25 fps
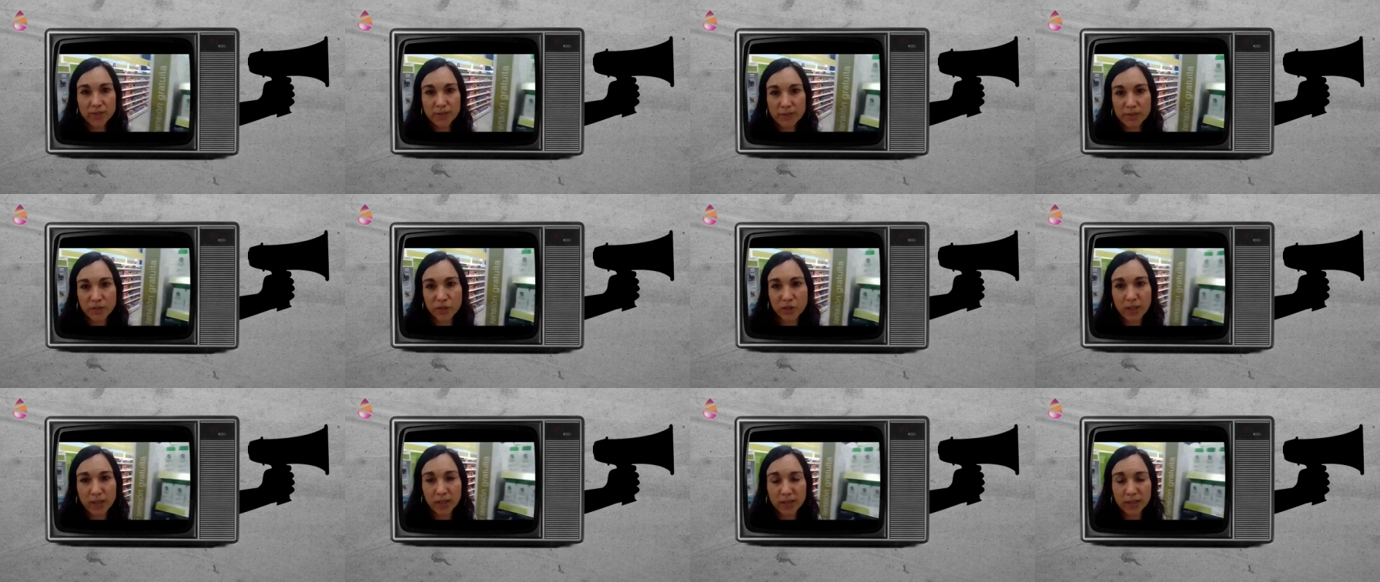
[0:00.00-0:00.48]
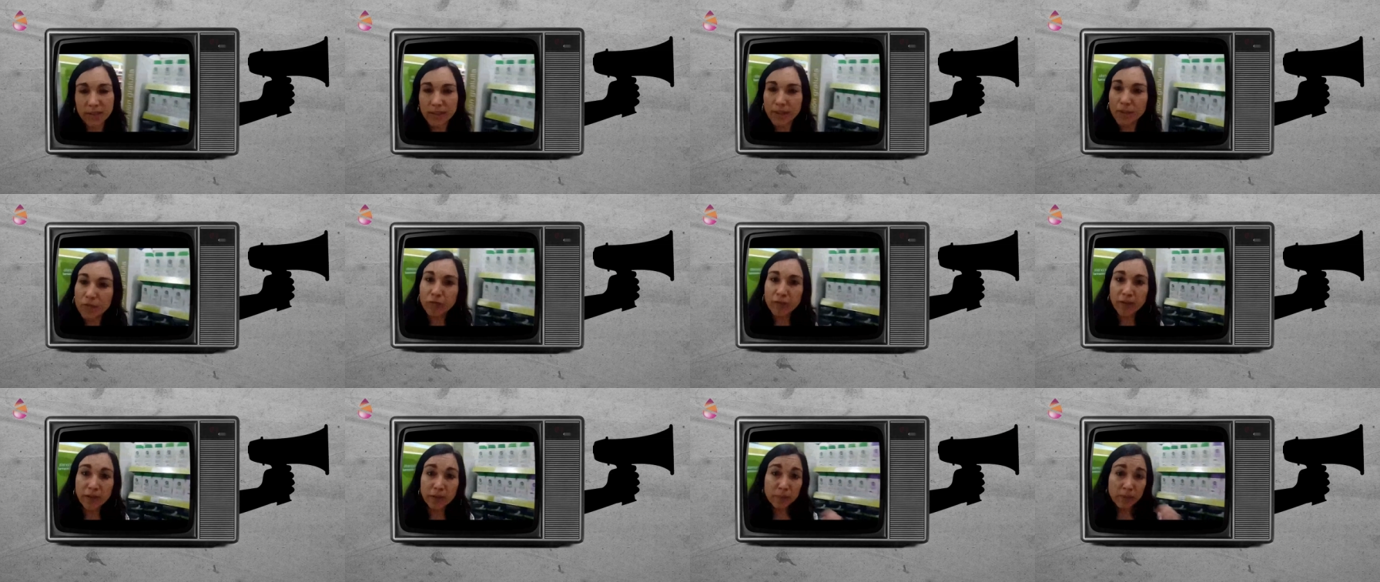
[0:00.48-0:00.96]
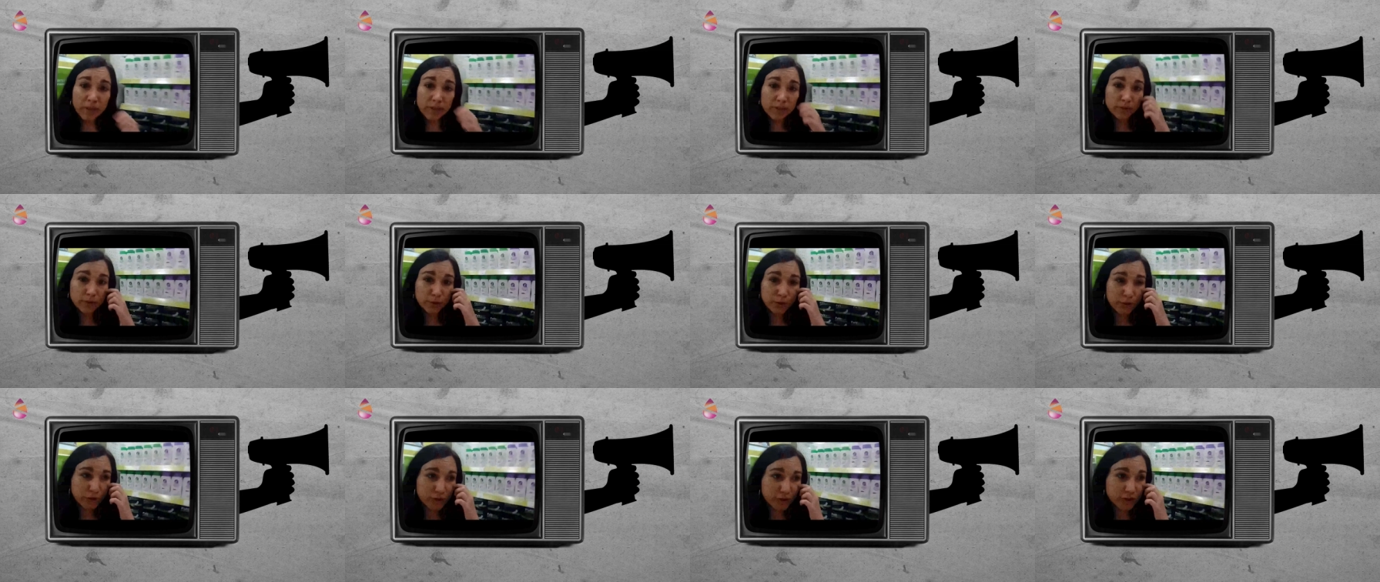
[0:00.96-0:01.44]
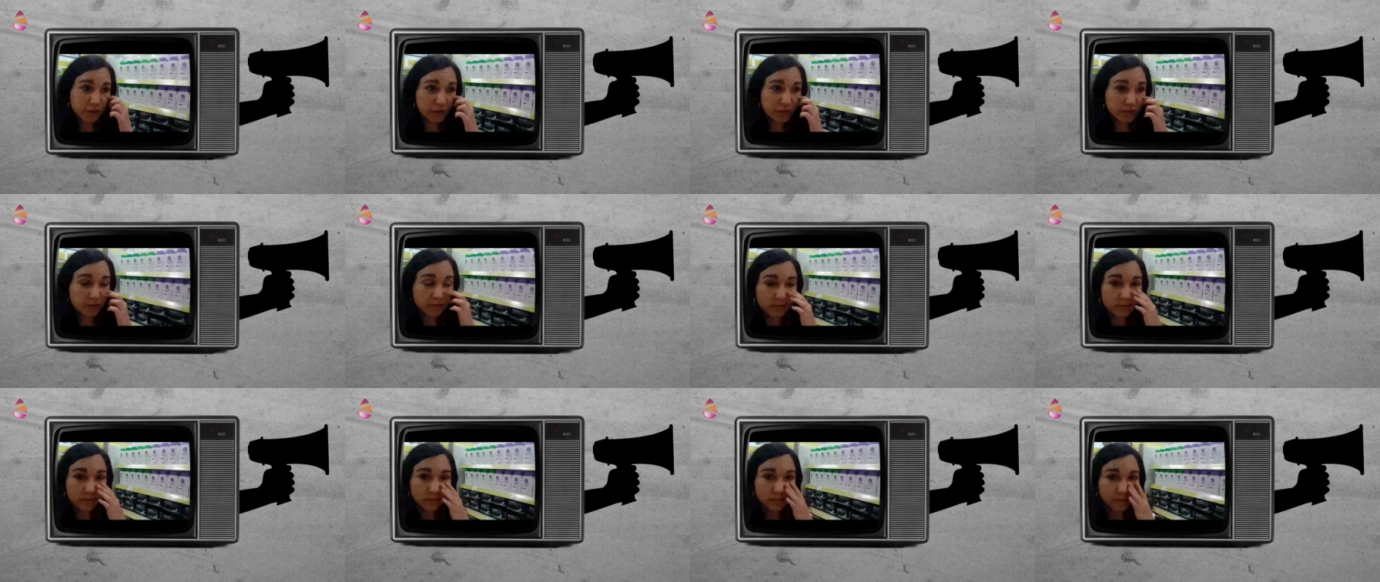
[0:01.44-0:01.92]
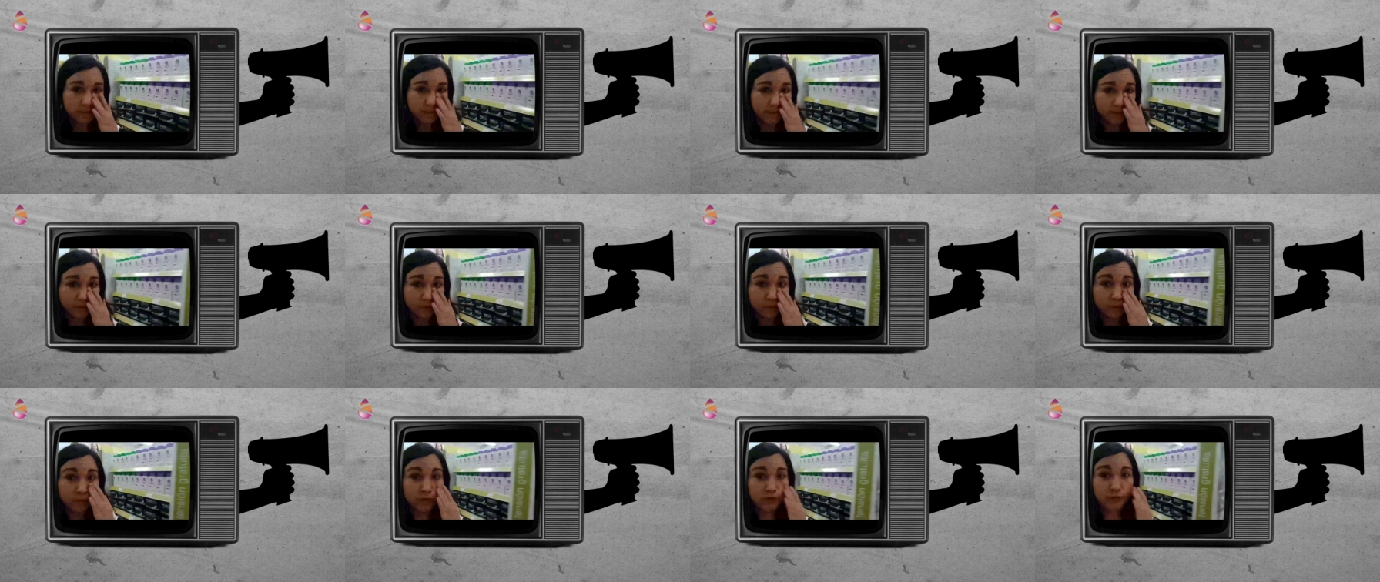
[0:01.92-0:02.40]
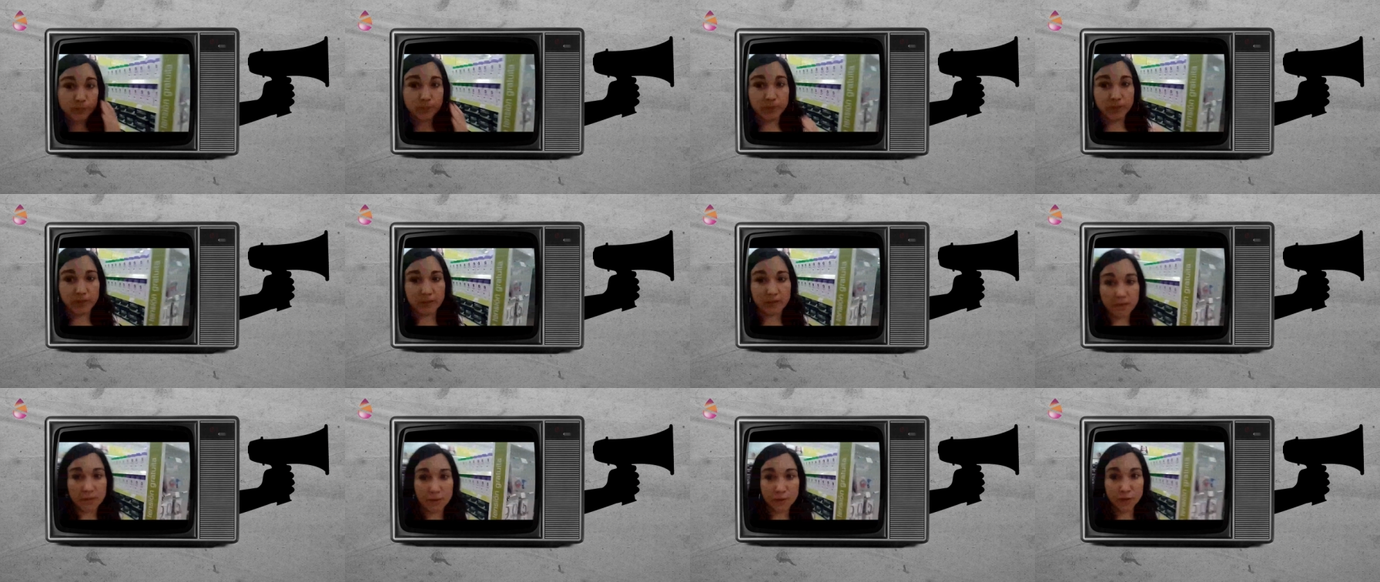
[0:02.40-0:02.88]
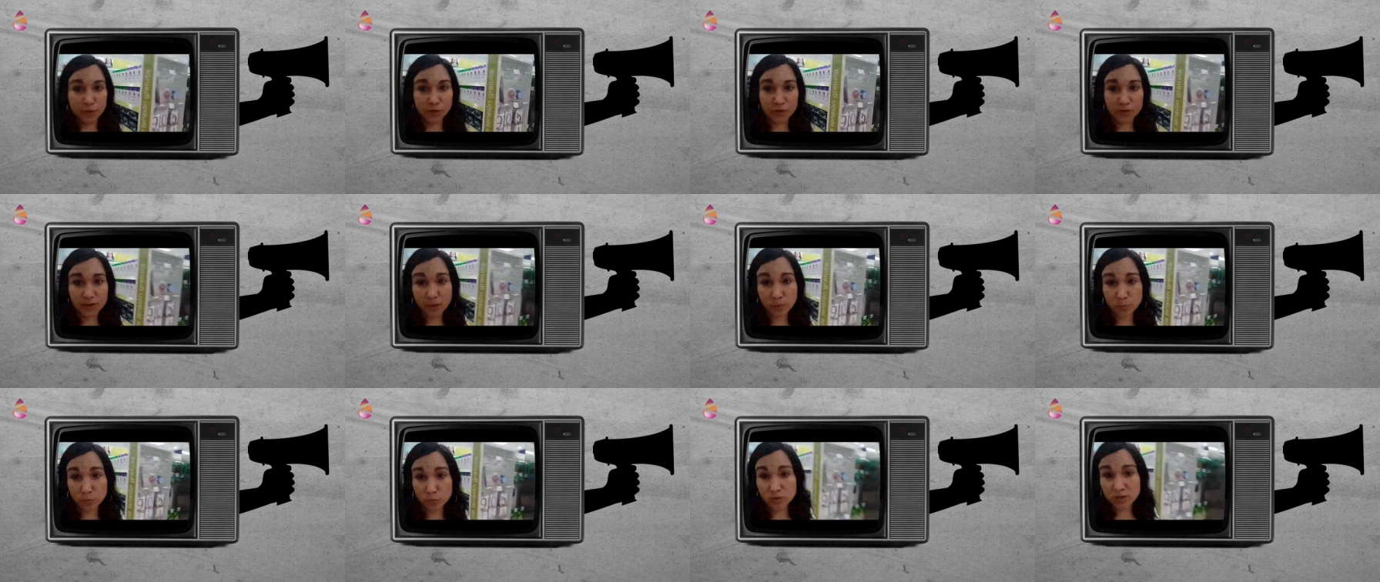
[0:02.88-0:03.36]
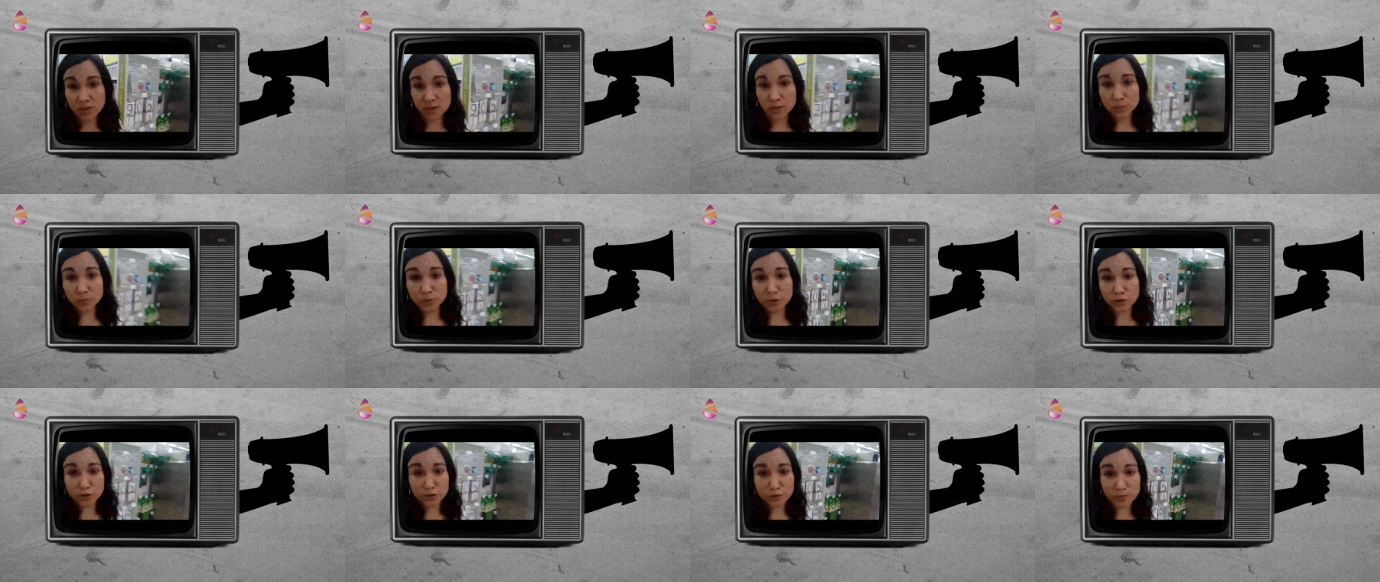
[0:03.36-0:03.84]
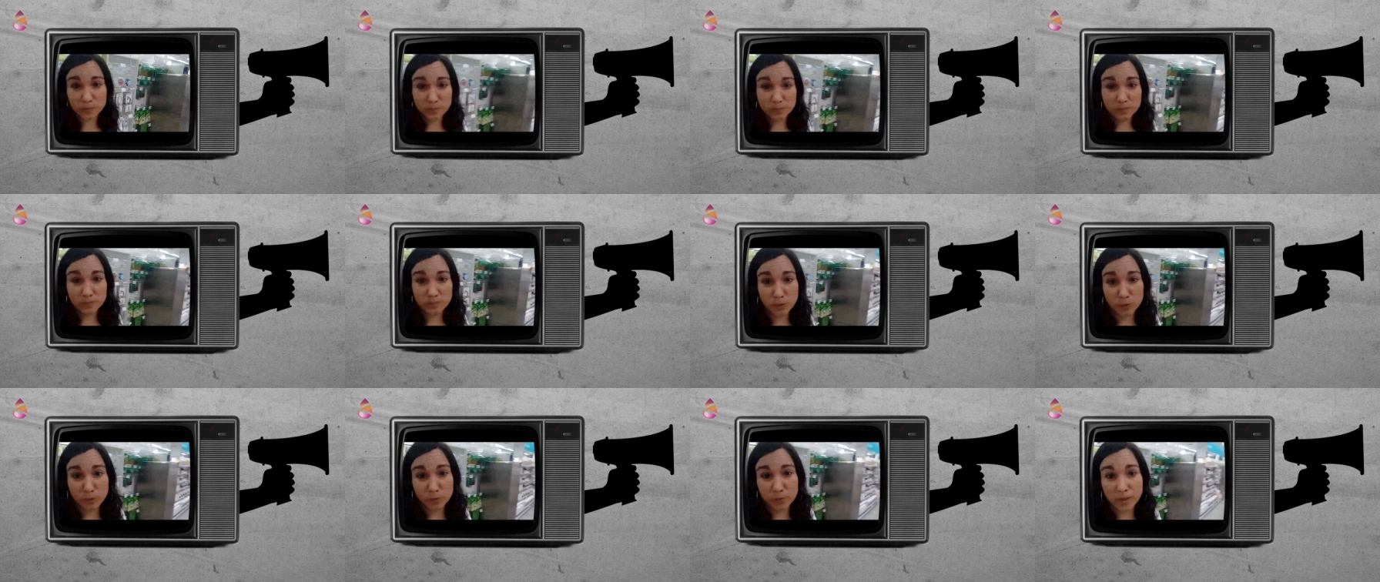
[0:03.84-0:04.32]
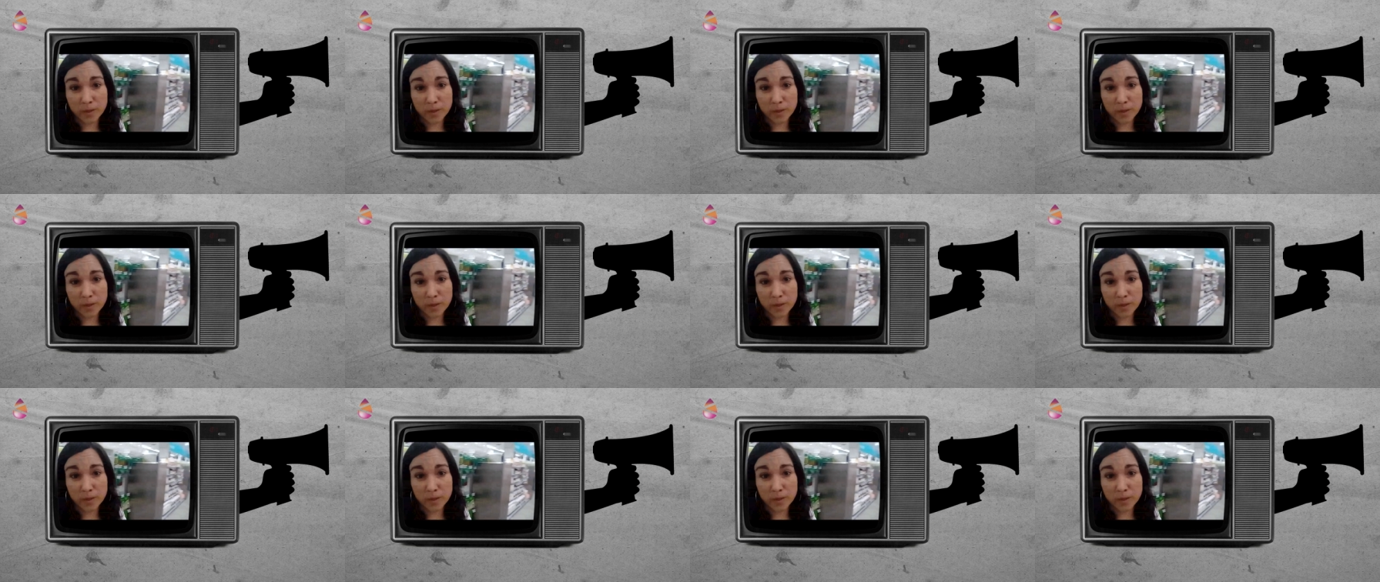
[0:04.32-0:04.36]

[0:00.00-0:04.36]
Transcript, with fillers: Pues estoy aquí en el todo que tiene unos precios abusivos,